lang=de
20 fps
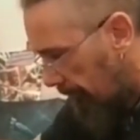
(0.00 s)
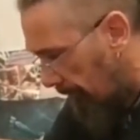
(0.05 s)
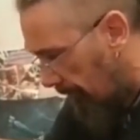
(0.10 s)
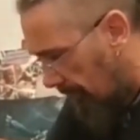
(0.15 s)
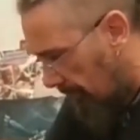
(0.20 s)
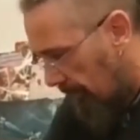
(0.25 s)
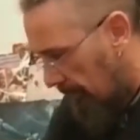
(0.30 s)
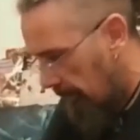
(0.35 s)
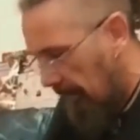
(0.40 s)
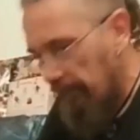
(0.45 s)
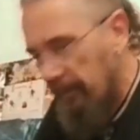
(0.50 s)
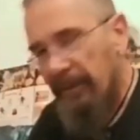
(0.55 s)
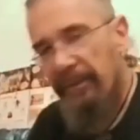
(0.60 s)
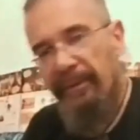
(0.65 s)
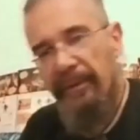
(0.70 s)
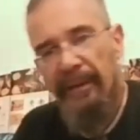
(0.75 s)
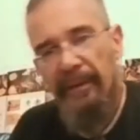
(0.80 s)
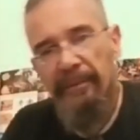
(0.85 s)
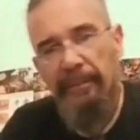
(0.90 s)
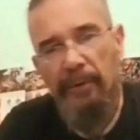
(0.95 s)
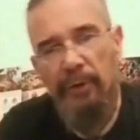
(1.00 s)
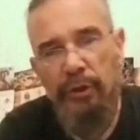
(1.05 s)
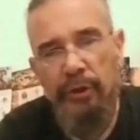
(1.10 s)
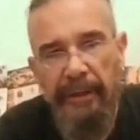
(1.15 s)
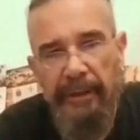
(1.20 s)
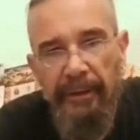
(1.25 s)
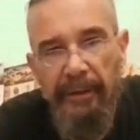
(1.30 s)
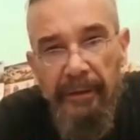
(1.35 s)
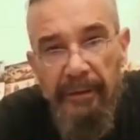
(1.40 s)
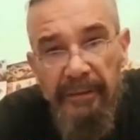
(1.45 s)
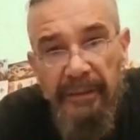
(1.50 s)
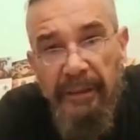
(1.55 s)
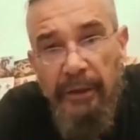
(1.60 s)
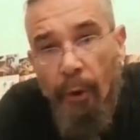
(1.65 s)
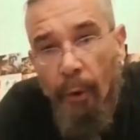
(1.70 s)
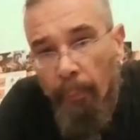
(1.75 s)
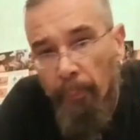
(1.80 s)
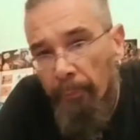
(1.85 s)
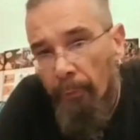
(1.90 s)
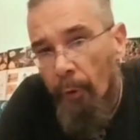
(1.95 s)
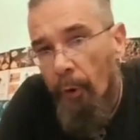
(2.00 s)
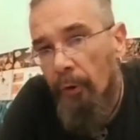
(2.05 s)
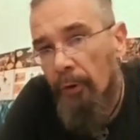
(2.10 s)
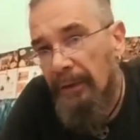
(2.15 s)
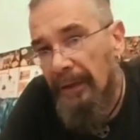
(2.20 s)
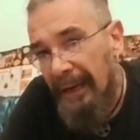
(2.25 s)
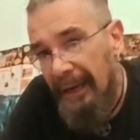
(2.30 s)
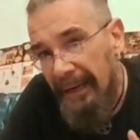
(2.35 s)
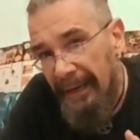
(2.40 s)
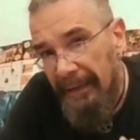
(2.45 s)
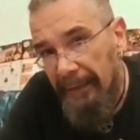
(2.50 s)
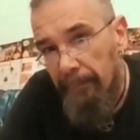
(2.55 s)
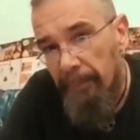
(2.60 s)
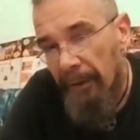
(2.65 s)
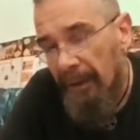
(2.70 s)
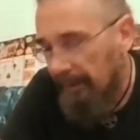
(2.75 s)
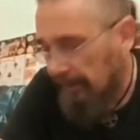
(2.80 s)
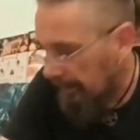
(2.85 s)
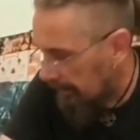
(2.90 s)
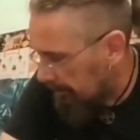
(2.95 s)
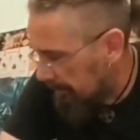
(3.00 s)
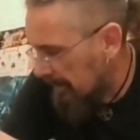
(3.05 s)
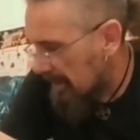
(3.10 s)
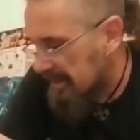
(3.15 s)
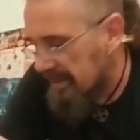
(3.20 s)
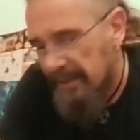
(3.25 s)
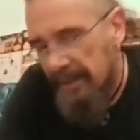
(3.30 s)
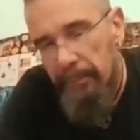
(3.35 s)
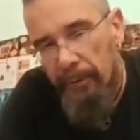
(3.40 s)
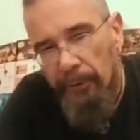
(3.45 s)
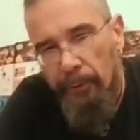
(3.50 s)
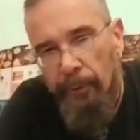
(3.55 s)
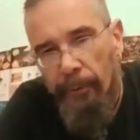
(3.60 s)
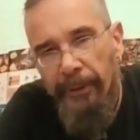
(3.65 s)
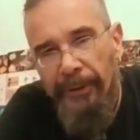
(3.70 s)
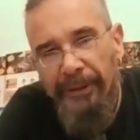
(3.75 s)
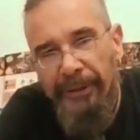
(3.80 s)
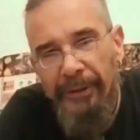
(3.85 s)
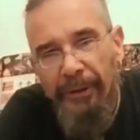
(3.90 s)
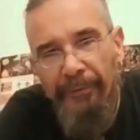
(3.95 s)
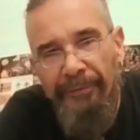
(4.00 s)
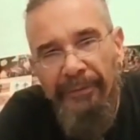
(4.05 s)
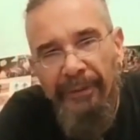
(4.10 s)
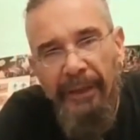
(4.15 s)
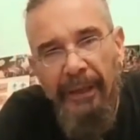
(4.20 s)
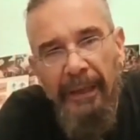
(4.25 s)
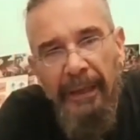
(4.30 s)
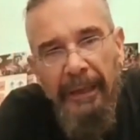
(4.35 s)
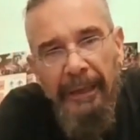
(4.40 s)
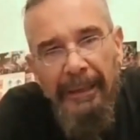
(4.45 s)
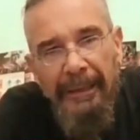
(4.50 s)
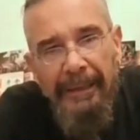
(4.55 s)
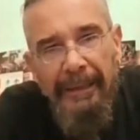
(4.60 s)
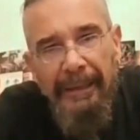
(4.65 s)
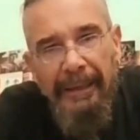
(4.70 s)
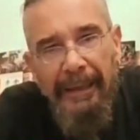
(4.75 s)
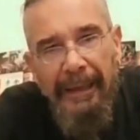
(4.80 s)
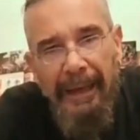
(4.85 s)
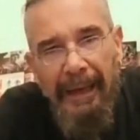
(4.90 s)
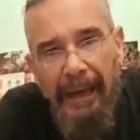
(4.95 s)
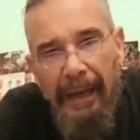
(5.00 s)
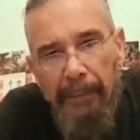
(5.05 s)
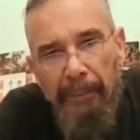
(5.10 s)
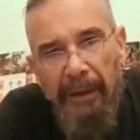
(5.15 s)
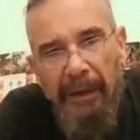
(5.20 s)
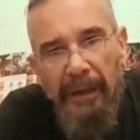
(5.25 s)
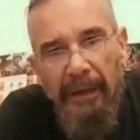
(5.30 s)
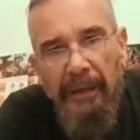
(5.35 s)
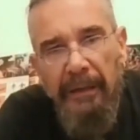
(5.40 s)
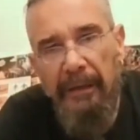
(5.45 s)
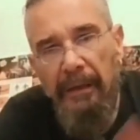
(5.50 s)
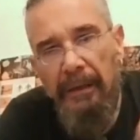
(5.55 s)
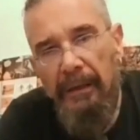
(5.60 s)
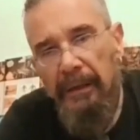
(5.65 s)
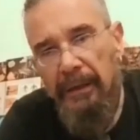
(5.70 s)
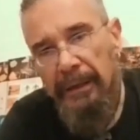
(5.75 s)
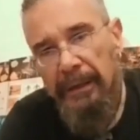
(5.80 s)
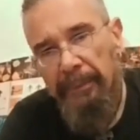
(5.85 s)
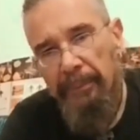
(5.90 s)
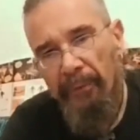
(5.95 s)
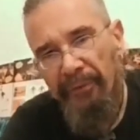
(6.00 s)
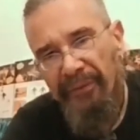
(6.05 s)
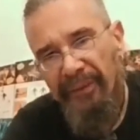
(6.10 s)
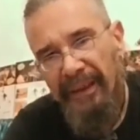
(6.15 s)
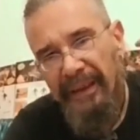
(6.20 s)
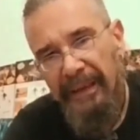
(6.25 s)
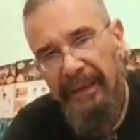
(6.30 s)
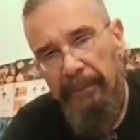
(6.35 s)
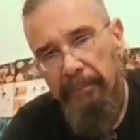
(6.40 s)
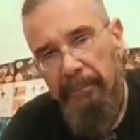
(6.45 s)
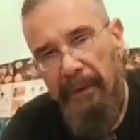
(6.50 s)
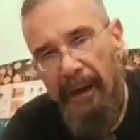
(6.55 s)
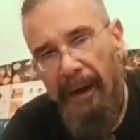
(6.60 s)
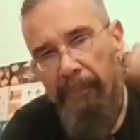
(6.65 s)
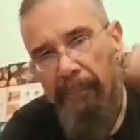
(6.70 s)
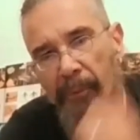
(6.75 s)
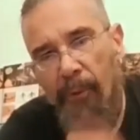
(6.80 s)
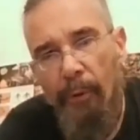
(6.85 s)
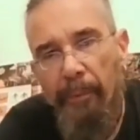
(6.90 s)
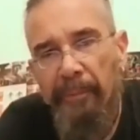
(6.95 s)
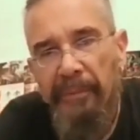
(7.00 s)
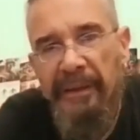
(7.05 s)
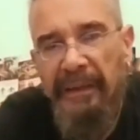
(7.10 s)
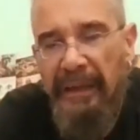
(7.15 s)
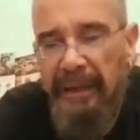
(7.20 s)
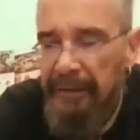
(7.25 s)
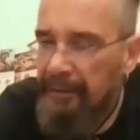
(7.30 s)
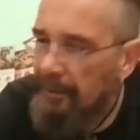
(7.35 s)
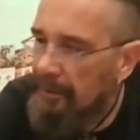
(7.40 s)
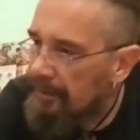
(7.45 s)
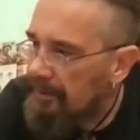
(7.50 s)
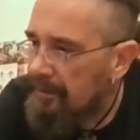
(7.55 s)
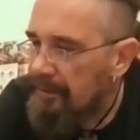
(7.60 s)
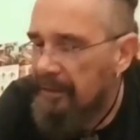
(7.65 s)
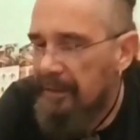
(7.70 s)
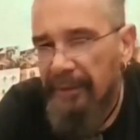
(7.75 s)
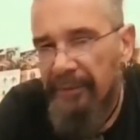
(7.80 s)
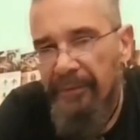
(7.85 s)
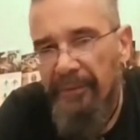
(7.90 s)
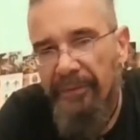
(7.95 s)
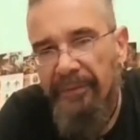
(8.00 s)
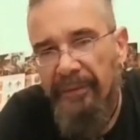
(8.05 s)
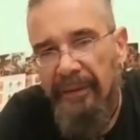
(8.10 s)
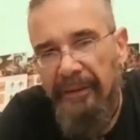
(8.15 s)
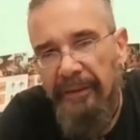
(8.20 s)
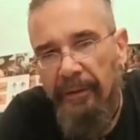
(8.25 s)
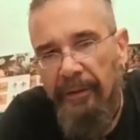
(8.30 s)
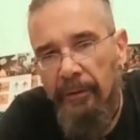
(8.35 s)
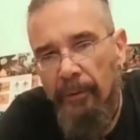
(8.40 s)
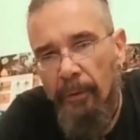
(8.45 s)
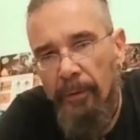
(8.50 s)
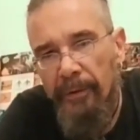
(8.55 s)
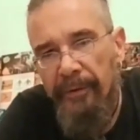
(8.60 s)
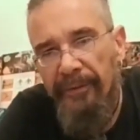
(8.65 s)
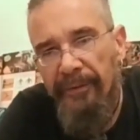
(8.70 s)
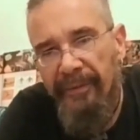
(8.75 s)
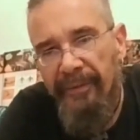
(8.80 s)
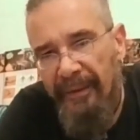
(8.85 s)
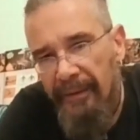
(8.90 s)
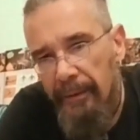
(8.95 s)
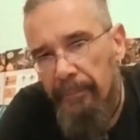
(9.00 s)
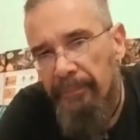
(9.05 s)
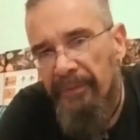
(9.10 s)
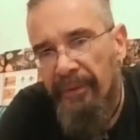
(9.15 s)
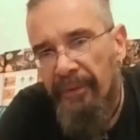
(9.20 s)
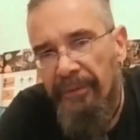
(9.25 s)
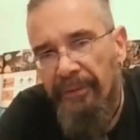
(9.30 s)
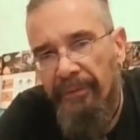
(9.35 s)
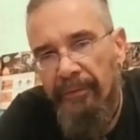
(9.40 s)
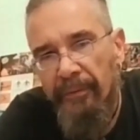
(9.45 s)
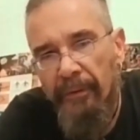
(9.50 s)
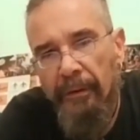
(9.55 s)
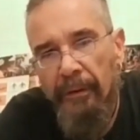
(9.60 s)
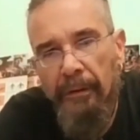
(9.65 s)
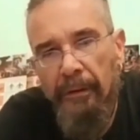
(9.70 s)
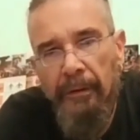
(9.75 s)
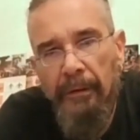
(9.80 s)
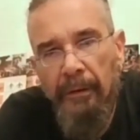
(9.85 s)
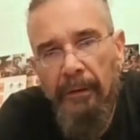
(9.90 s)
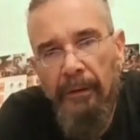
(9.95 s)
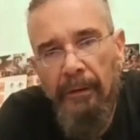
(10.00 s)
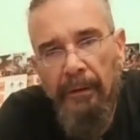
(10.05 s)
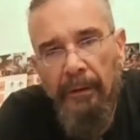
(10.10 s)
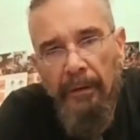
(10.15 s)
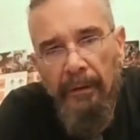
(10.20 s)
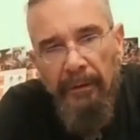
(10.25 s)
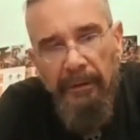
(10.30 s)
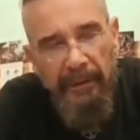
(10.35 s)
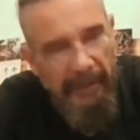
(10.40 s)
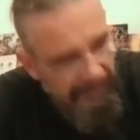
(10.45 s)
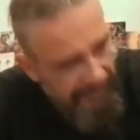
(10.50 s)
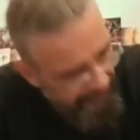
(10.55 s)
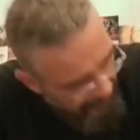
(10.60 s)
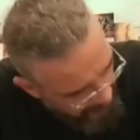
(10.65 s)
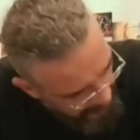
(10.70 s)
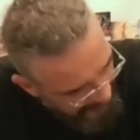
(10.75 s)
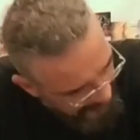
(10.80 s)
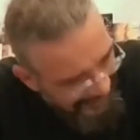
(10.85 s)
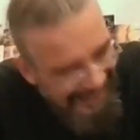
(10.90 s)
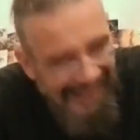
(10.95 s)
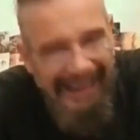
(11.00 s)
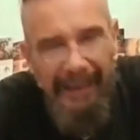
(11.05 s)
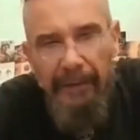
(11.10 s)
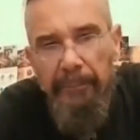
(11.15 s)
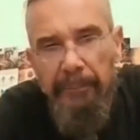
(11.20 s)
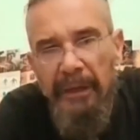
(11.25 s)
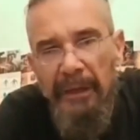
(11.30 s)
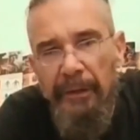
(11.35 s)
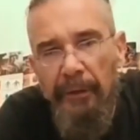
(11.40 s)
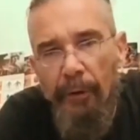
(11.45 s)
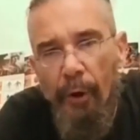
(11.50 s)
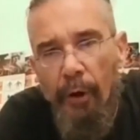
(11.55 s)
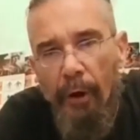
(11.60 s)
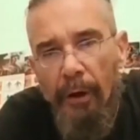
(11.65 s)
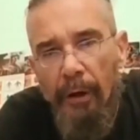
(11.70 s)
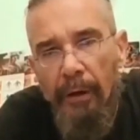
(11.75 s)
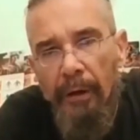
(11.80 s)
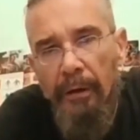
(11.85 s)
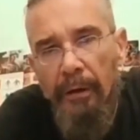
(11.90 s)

Die bleiben jetzt hier erstmal stehen. Die kommen noch. Keine Panik. Ich bin ja selber neugierig auf die. Aber ich muss da hinten mal abräumen. Ich kann hier nicht die ganze Zeit in Ollis Setup sitzen. Der verklagt mich noch